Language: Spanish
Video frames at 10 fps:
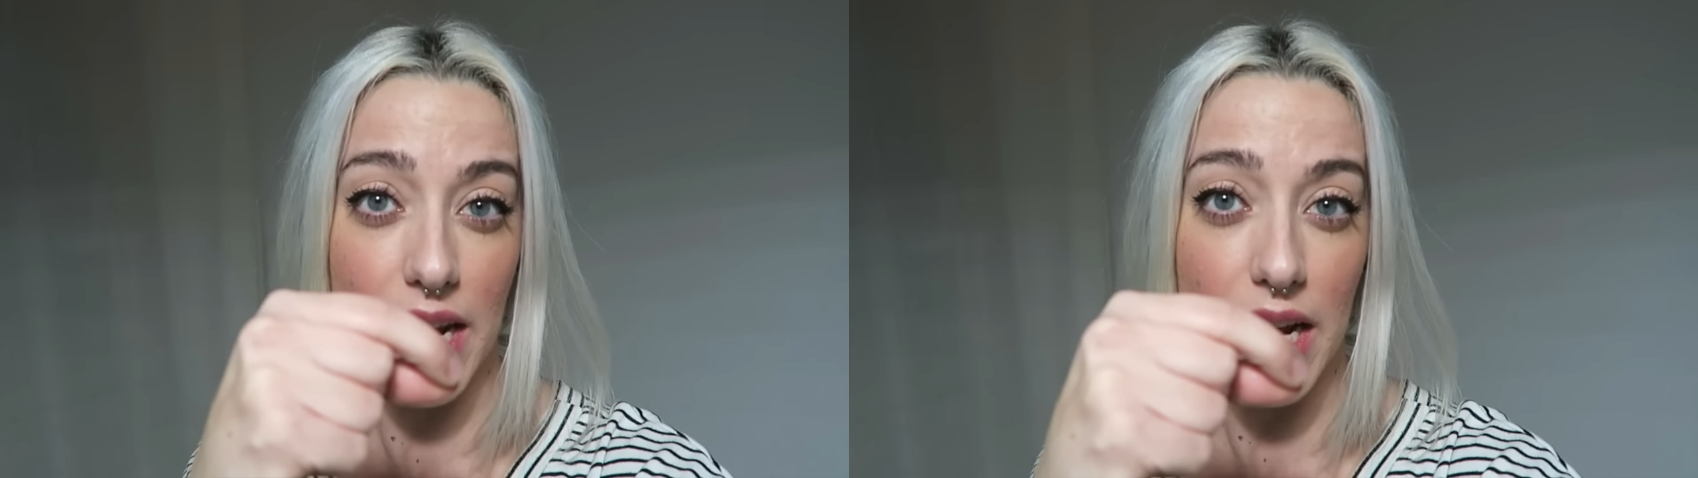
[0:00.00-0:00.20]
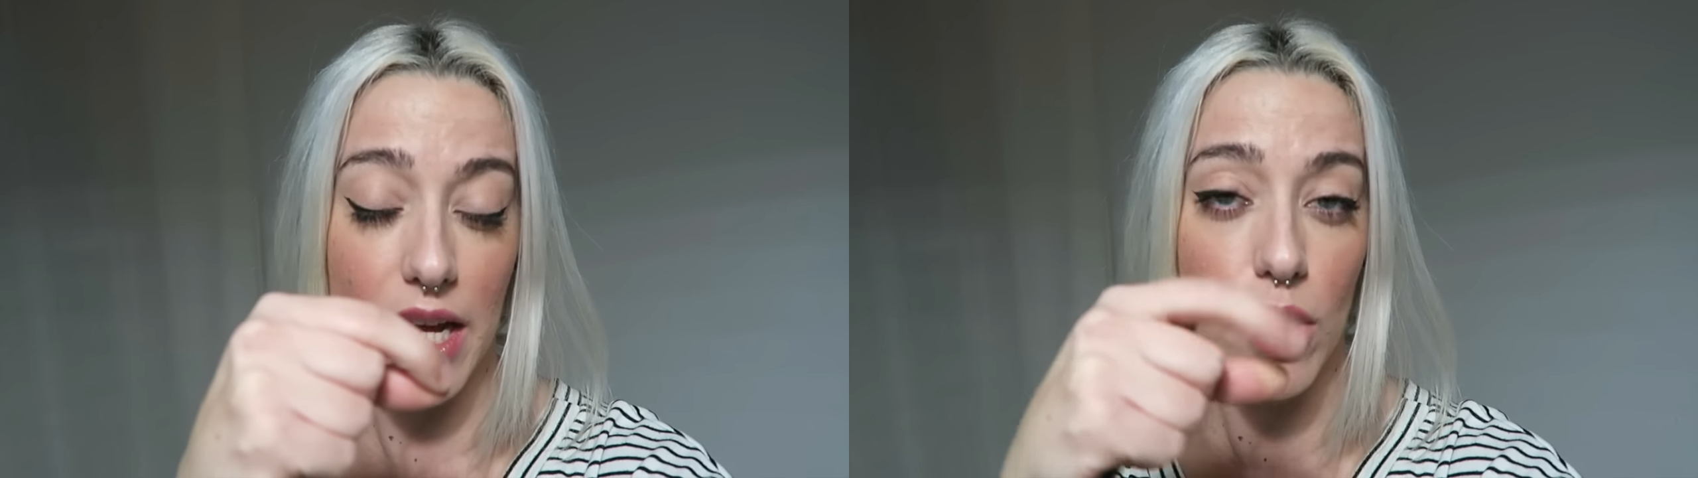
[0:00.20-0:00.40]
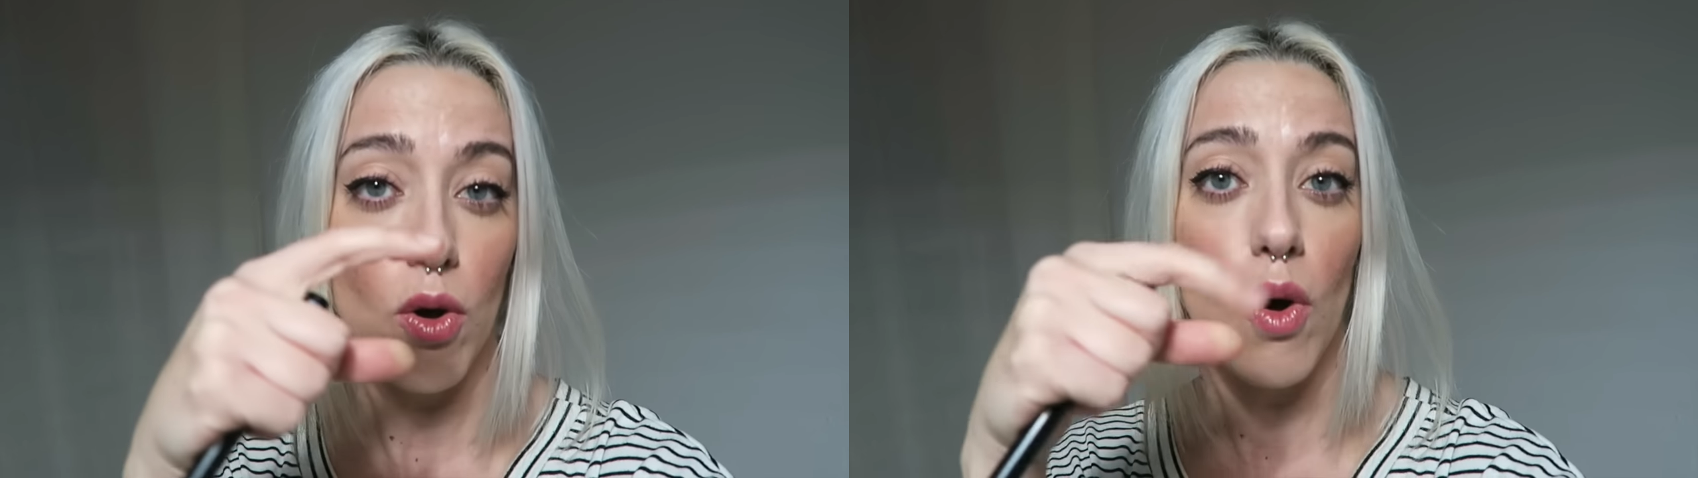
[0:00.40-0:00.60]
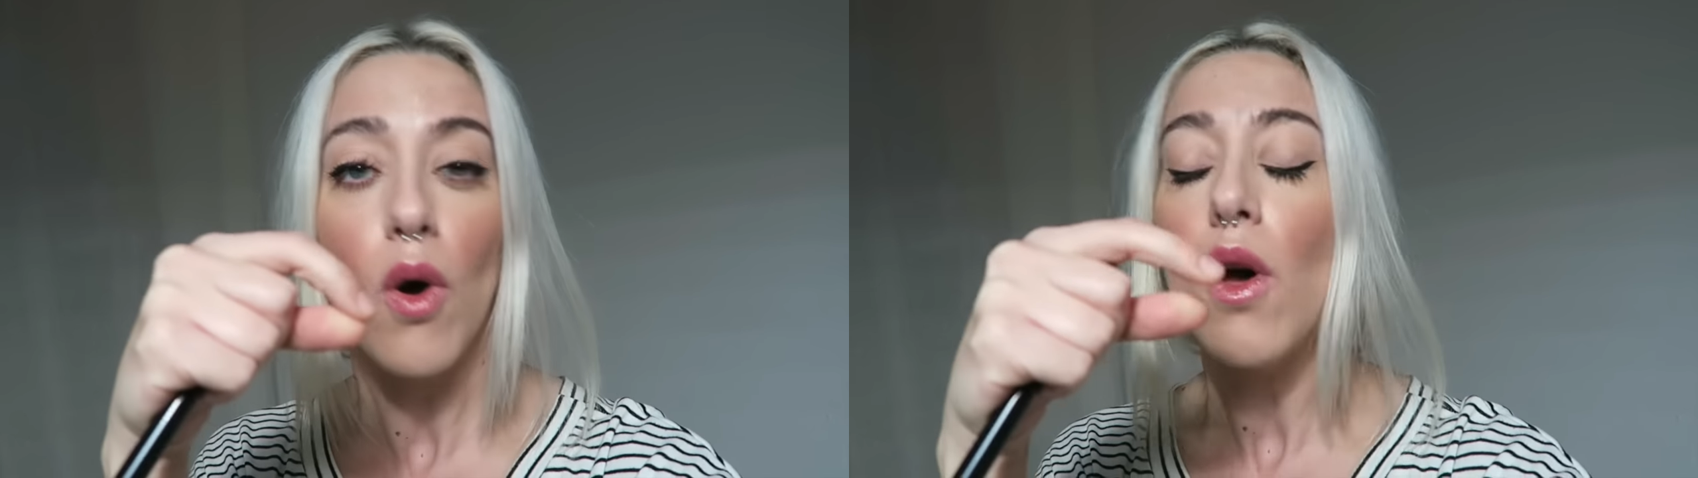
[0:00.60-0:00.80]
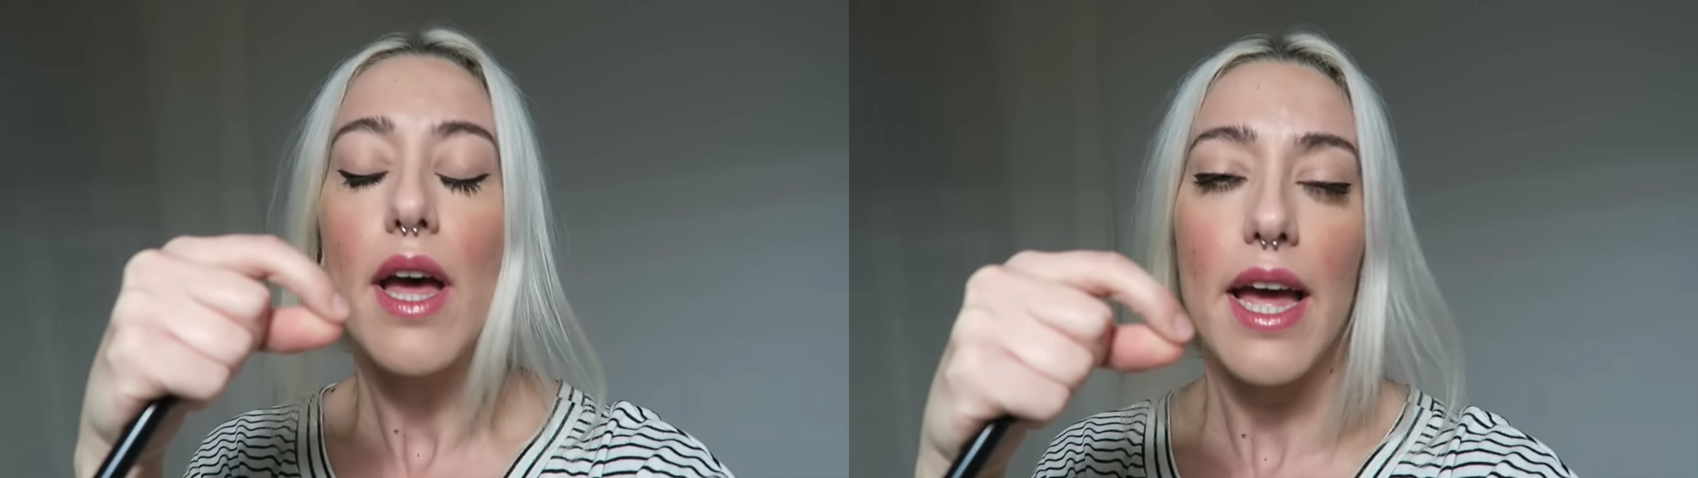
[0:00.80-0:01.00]

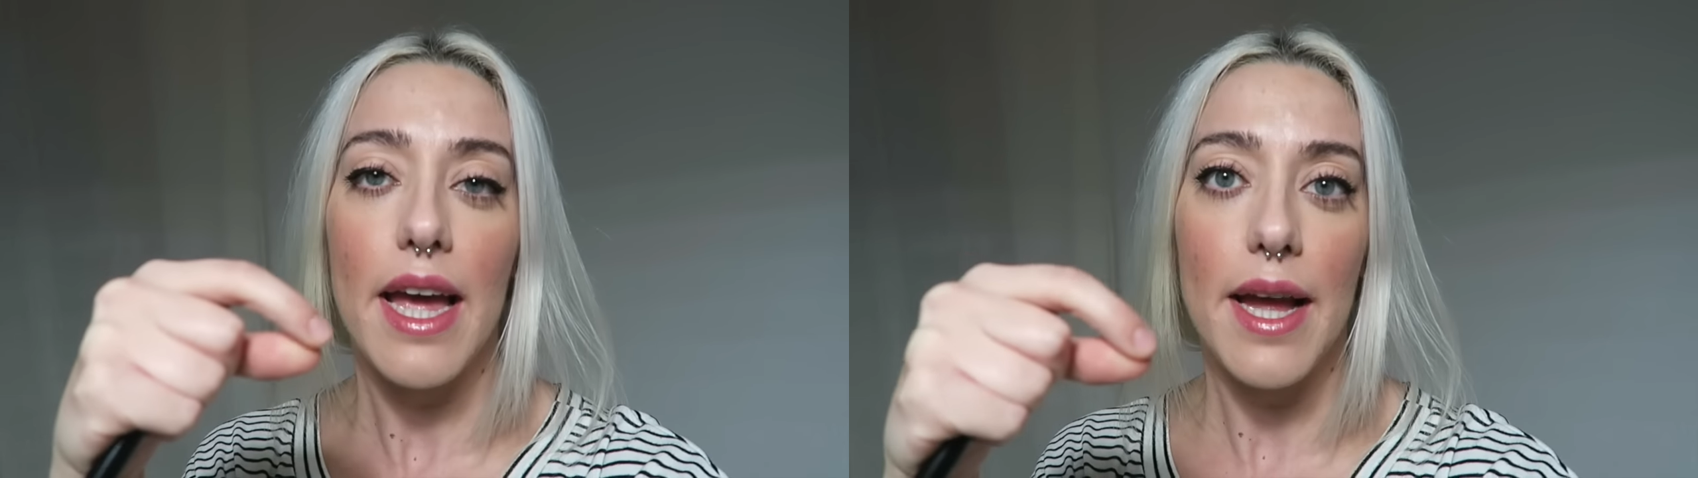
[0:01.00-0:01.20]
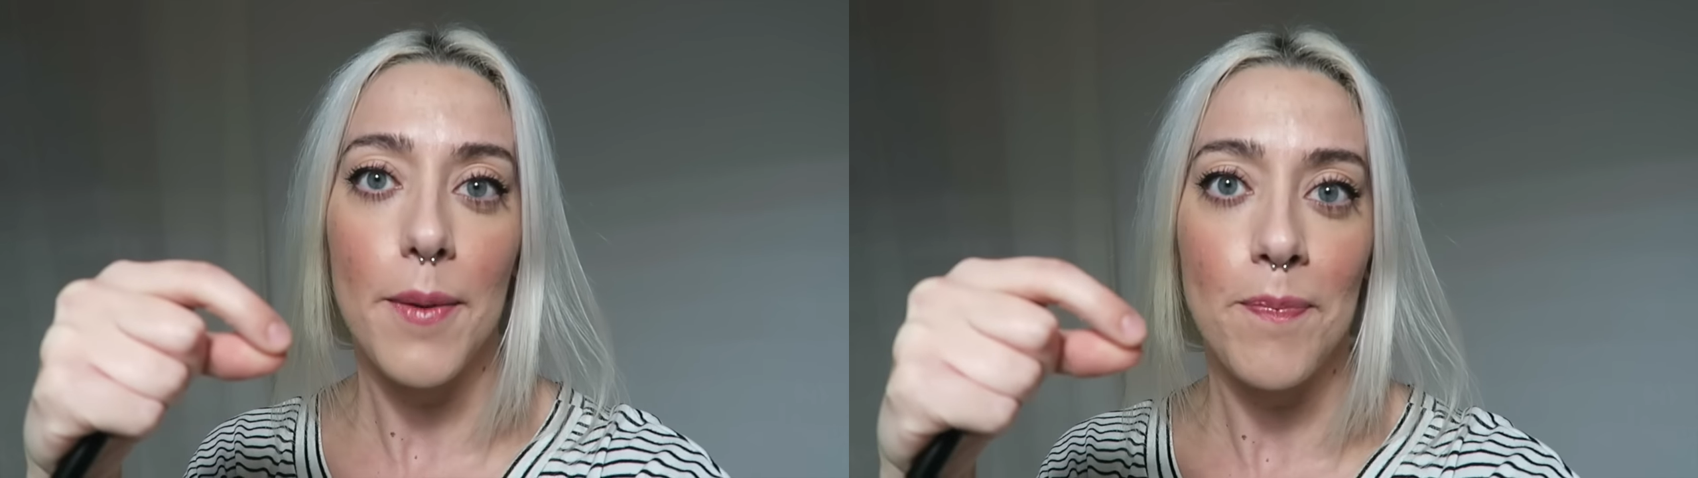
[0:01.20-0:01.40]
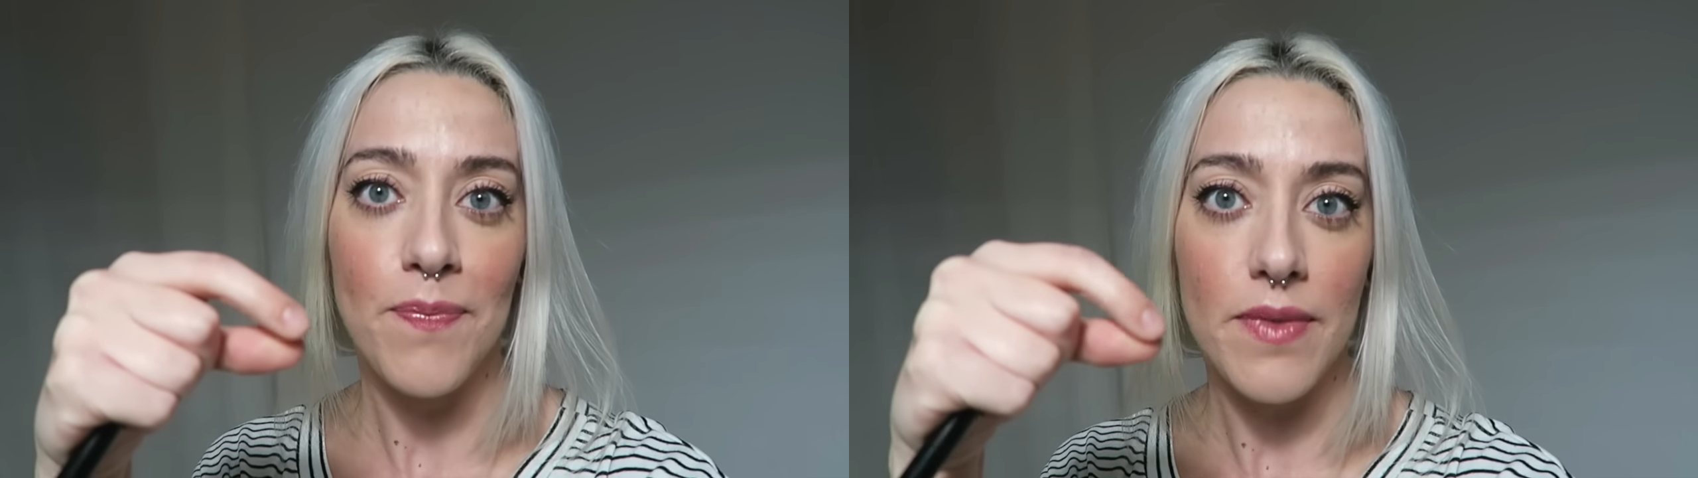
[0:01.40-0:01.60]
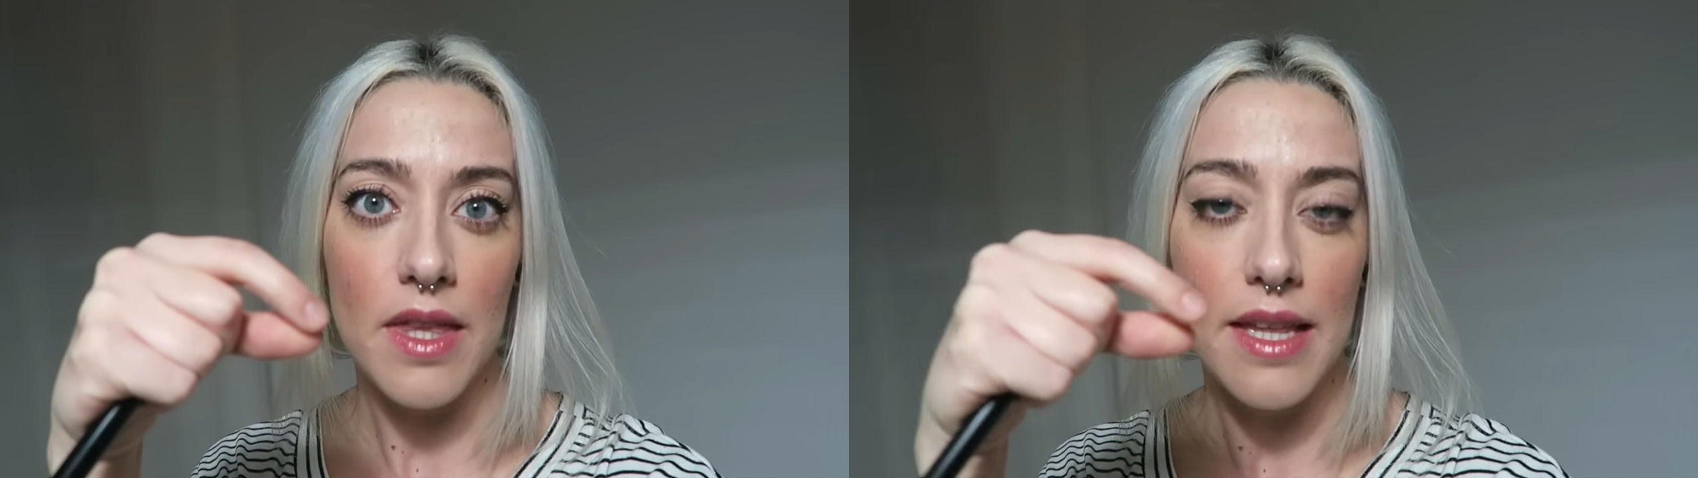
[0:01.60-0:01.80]
rígido em,